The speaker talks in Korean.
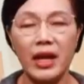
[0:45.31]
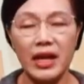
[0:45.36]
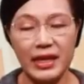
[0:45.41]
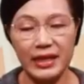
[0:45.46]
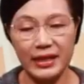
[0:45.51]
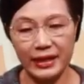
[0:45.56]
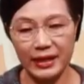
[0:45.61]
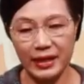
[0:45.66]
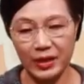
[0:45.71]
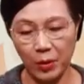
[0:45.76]

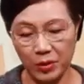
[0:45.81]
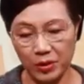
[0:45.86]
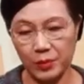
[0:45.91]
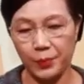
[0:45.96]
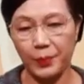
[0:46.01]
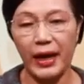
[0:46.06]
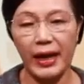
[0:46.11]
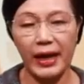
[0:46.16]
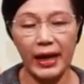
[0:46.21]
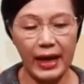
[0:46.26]
이르기를
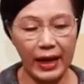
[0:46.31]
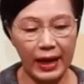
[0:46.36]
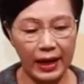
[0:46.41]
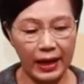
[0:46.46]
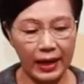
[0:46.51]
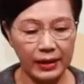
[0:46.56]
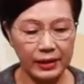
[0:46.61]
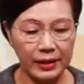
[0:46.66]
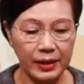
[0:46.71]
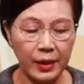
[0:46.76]
연습하라.
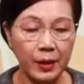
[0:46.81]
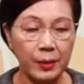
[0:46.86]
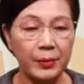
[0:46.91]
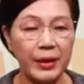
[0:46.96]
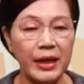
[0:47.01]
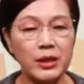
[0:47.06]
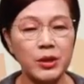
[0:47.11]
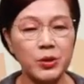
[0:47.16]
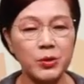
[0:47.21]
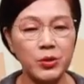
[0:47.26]

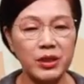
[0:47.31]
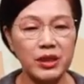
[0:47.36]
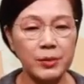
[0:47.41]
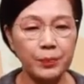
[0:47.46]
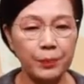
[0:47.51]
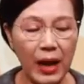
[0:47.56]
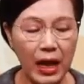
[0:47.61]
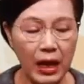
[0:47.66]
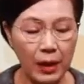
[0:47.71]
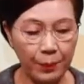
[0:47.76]
페이지 수
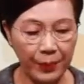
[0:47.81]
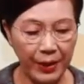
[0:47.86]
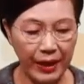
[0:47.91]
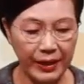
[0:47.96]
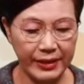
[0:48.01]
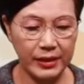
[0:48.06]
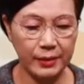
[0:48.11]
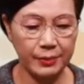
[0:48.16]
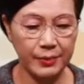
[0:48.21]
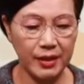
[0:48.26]

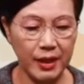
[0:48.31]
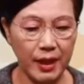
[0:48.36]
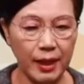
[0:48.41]
28페이지입니다.